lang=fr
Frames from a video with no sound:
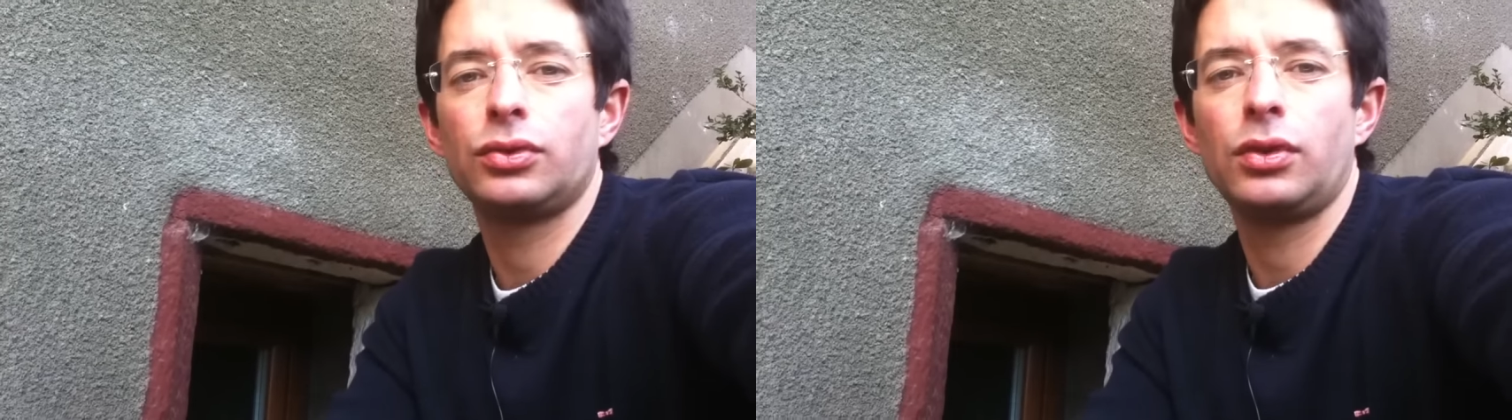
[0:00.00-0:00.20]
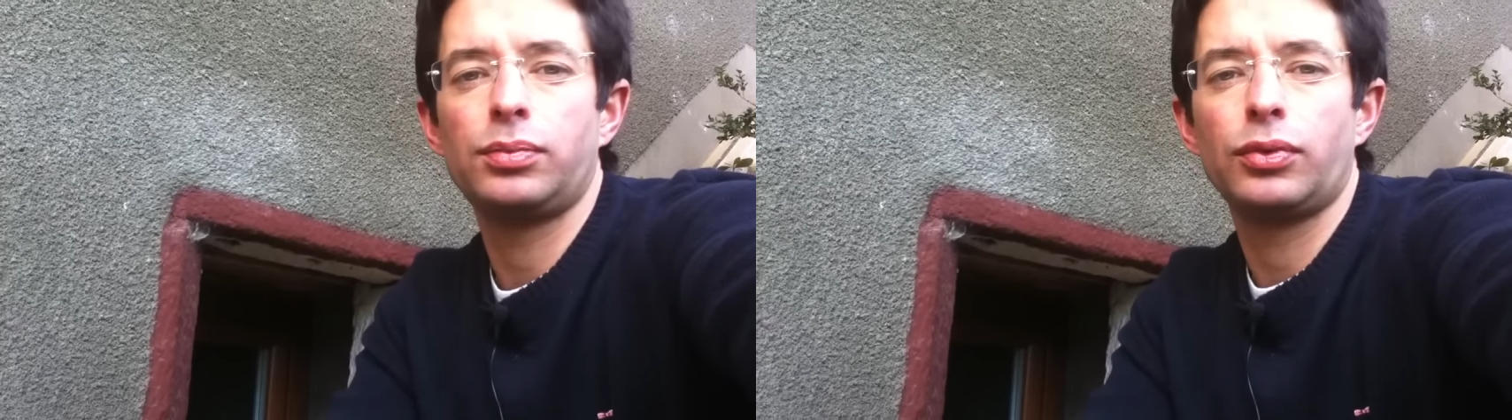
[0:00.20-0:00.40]

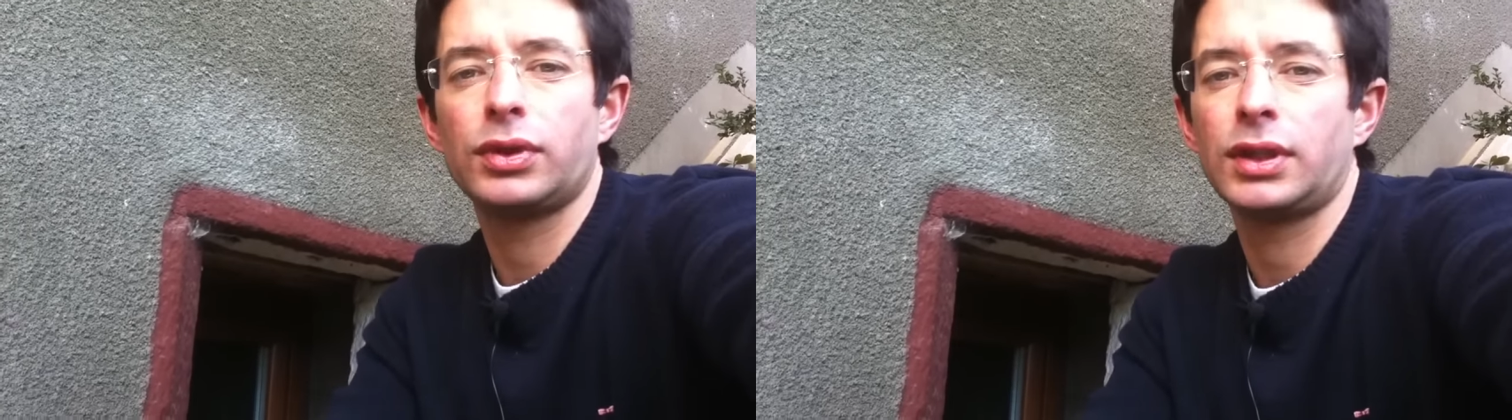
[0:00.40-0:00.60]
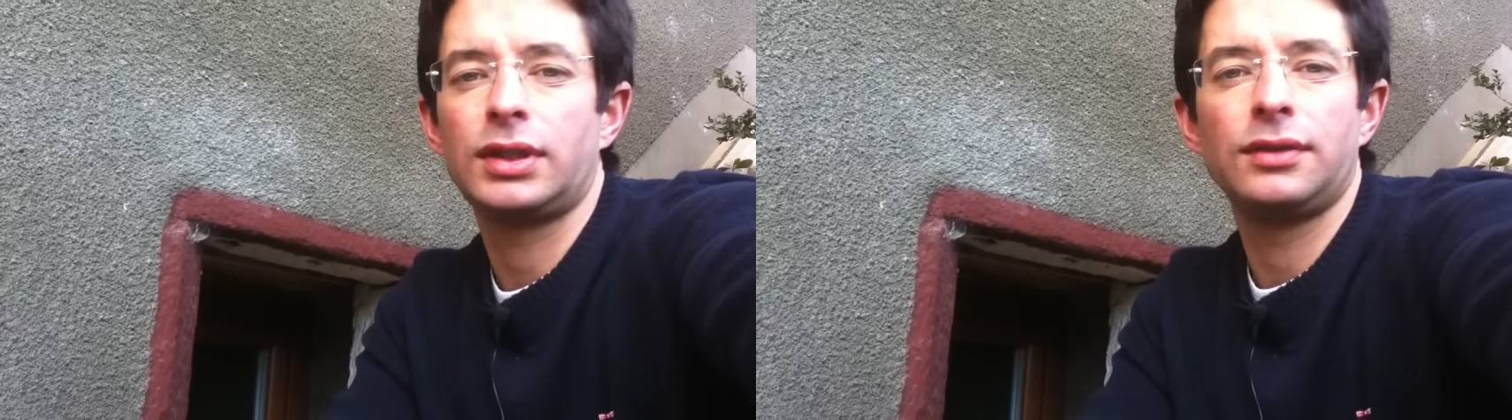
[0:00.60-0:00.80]
sol
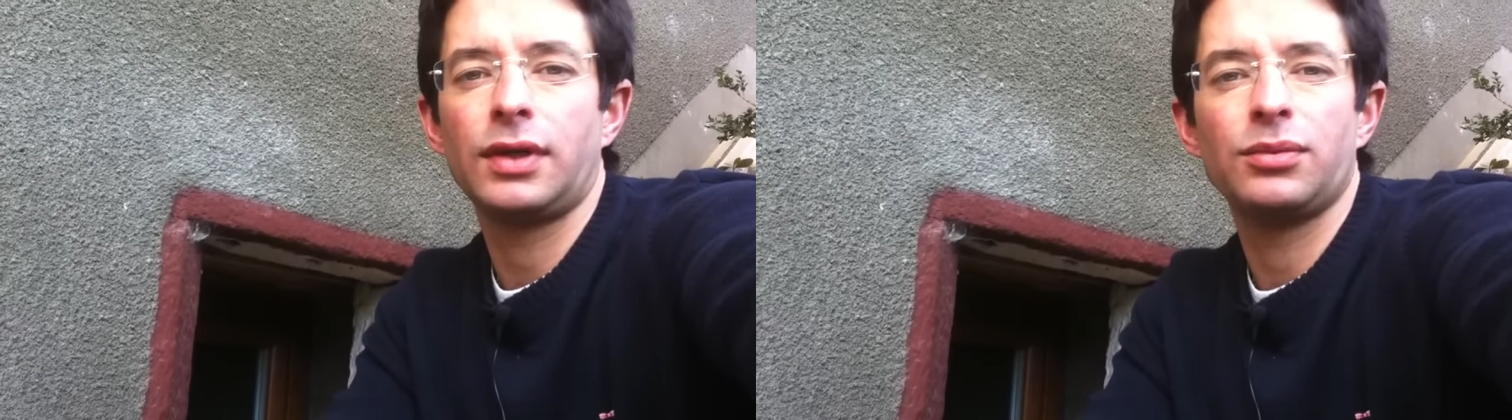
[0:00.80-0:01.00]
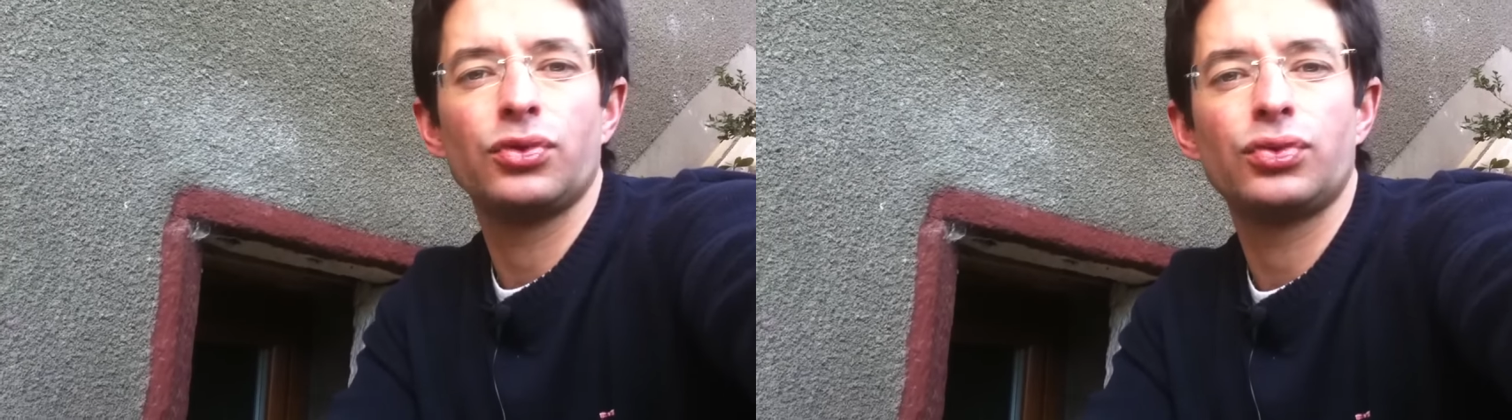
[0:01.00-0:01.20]
pour traiter
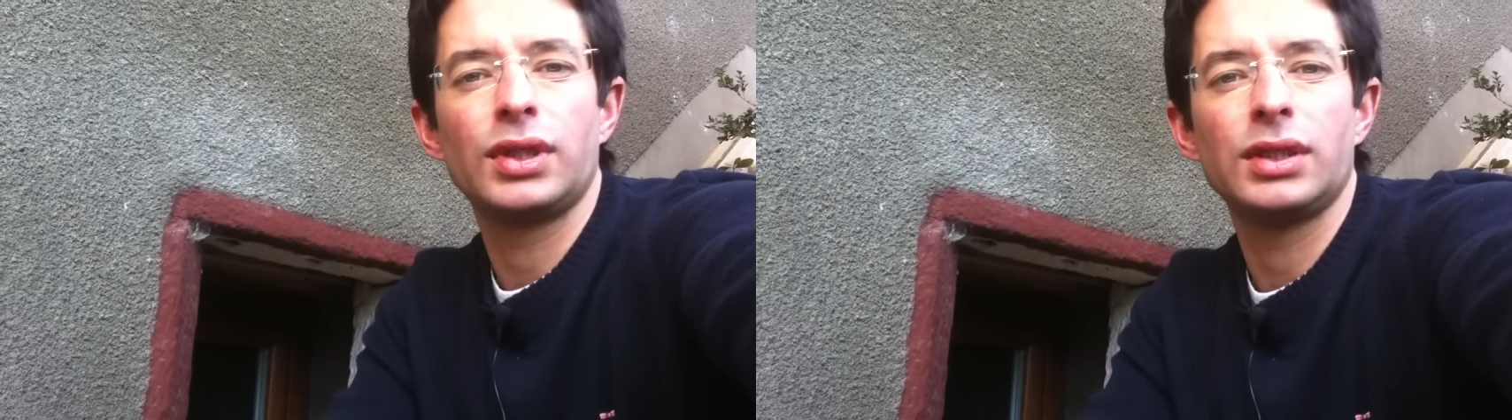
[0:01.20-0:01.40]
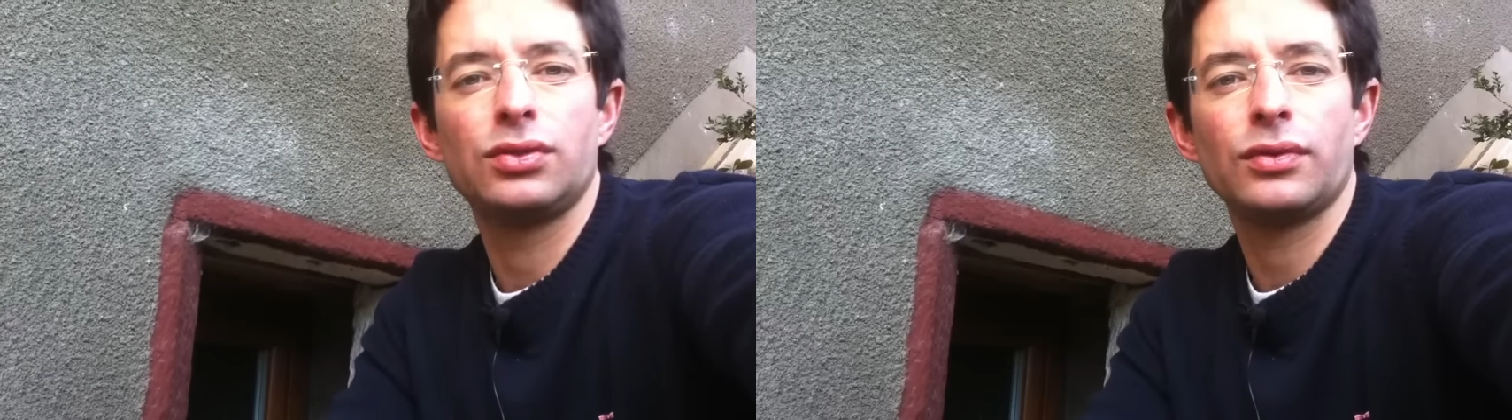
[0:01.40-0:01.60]
vraiment
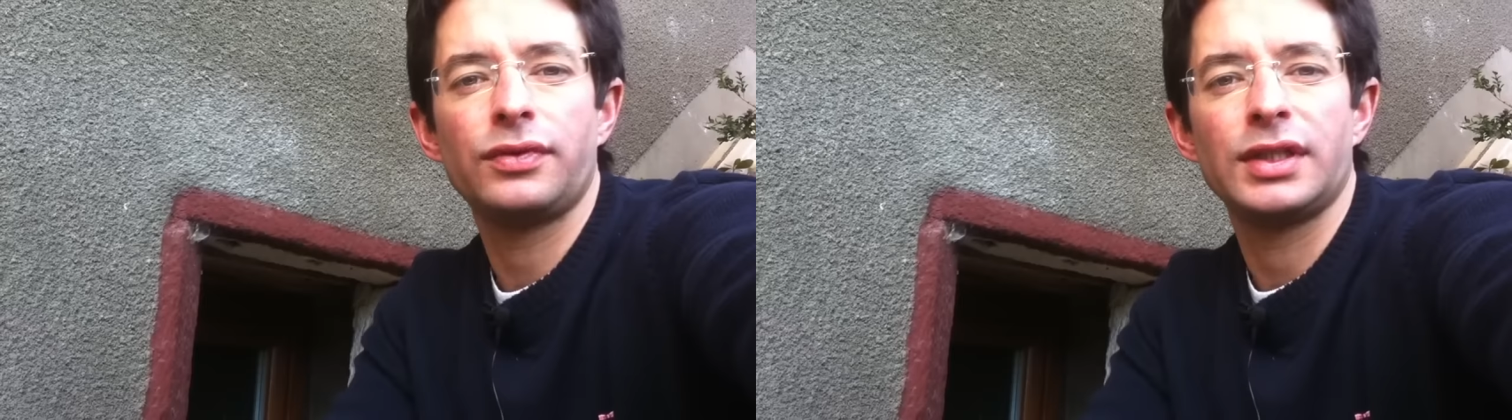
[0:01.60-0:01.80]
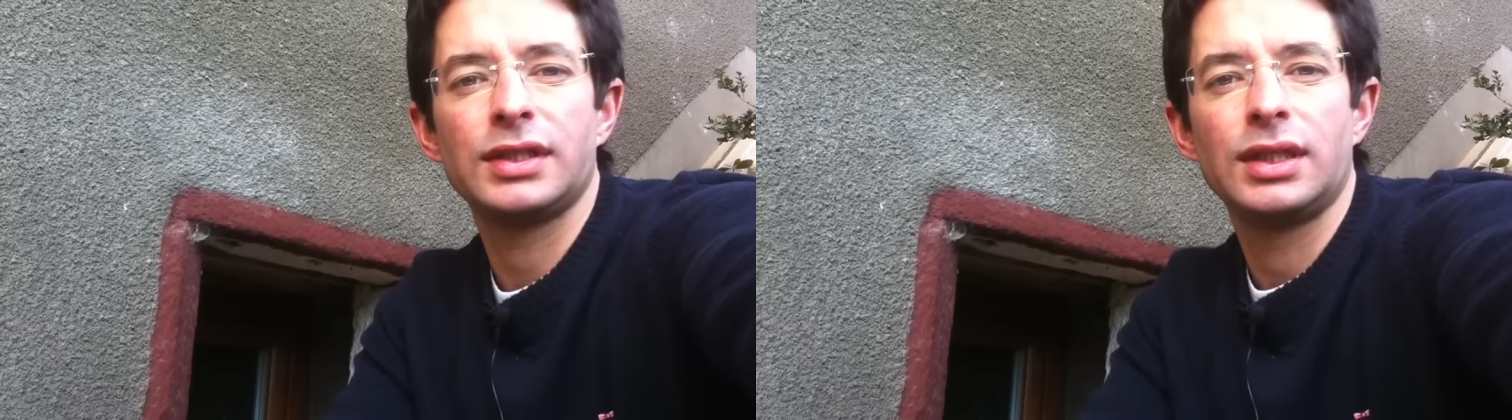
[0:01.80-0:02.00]
toutes les
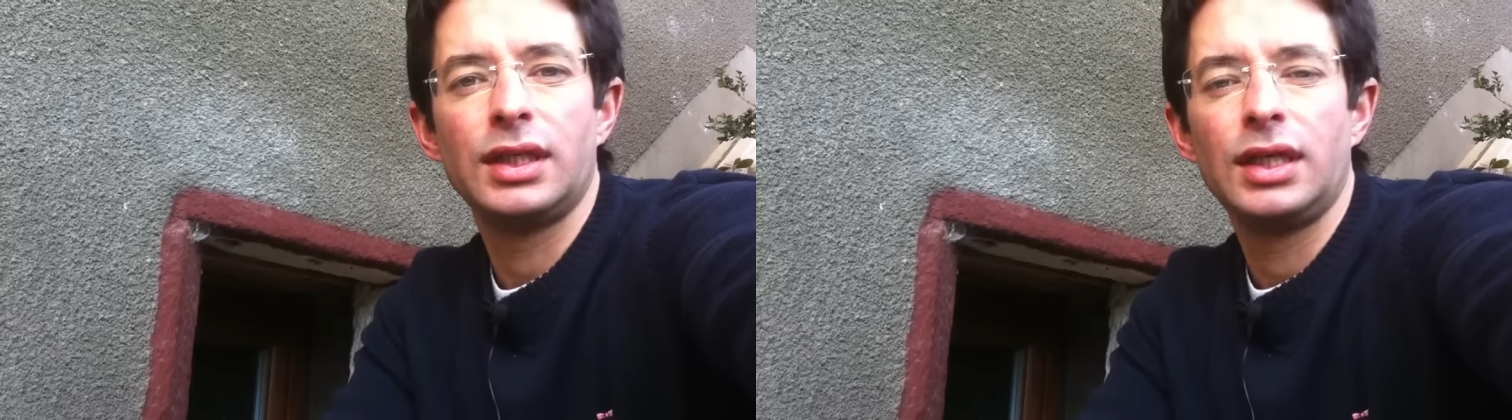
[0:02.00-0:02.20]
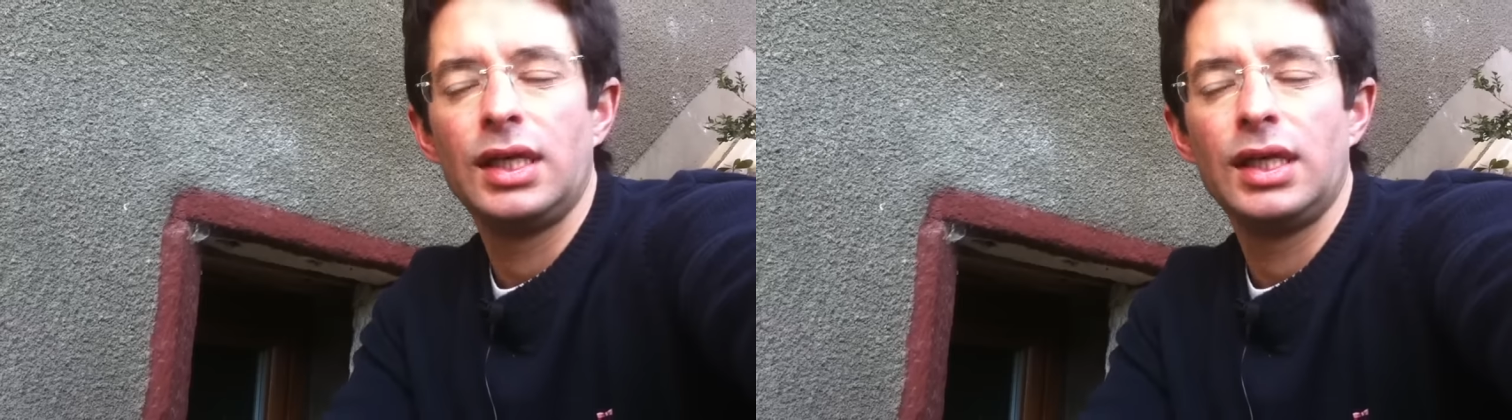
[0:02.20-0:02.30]
surfaces.